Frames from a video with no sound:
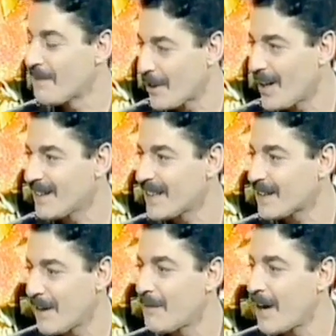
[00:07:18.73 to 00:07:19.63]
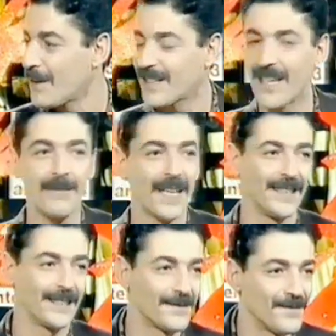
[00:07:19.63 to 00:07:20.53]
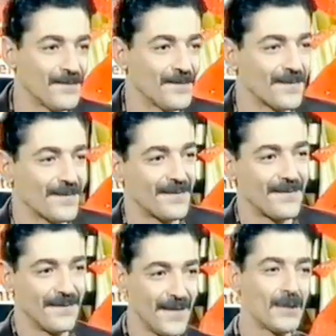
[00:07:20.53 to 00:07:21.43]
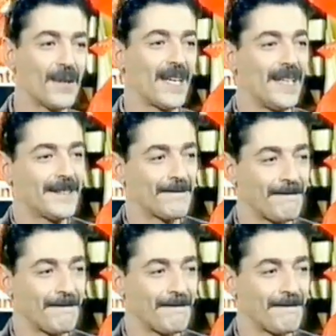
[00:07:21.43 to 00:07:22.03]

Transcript: Pero antes, vamos a ver esas imágenes. Vale. Vamos a verlas.